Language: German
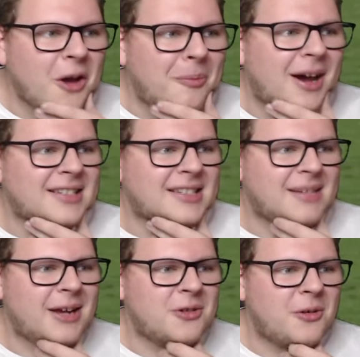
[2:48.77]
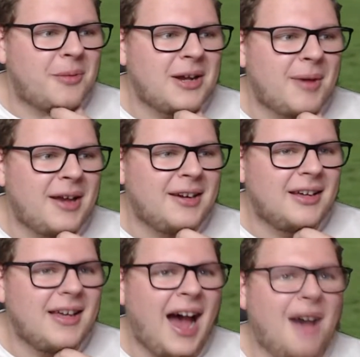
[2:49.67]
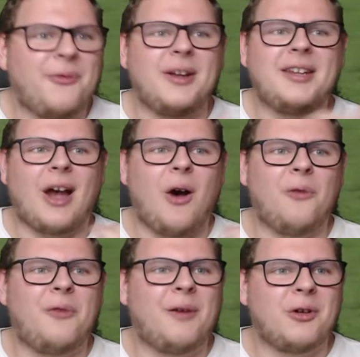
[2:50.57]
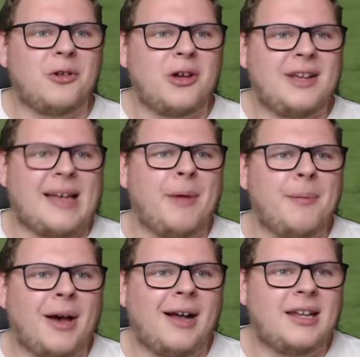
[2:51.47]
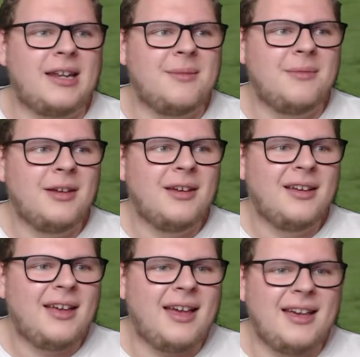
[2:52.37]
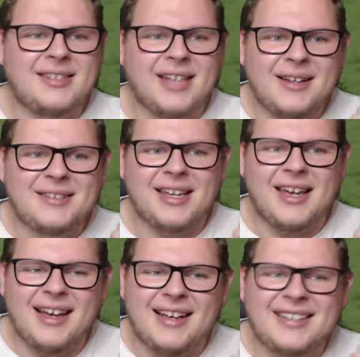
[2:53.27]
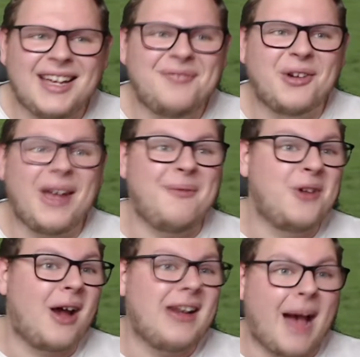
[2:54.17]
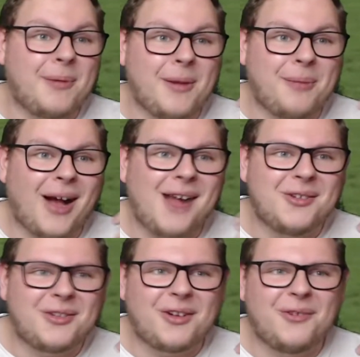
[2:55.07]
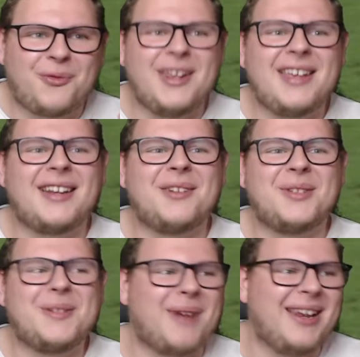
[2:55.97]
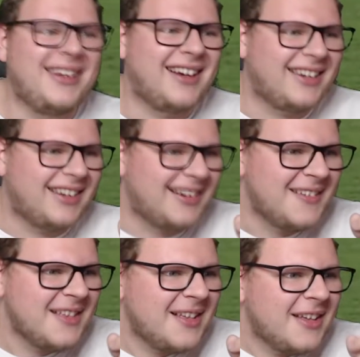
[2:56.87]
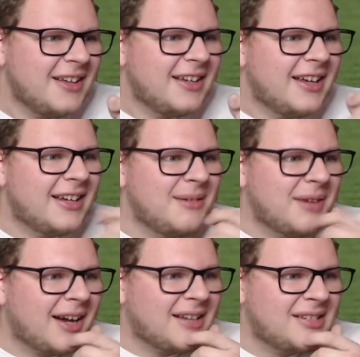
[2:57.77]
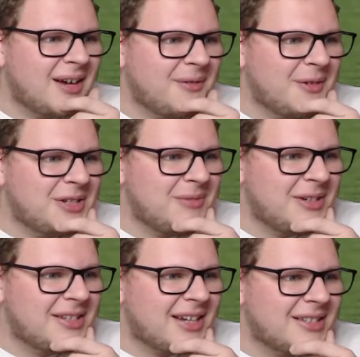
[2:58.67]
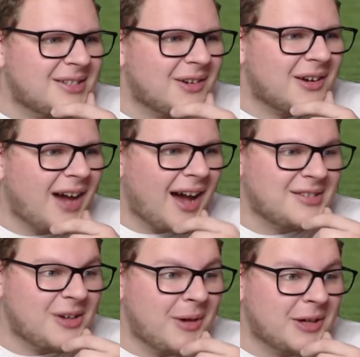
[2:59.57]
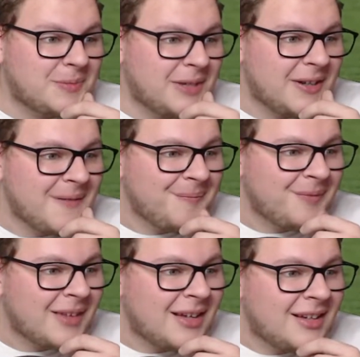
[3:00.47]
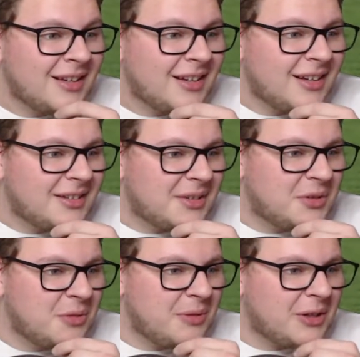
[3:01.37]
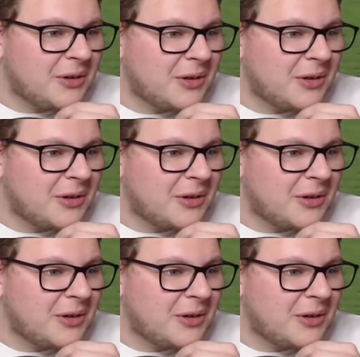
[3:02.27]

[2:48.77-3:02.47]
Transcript: äh, ist aber eigentlich nur bei der Bande. Ja, fand ich auch. War wirklich nur. Er ist abgeprallt an ihm. Er ist halt, er ist halt wirklich einfach nur abgeprallt und, und fliegt dann durch die Bande. Ich liebe Kreisliga, wünsche ich mir die Zeit zurück. Ah, hast du auch mal gespielt? Der Typ im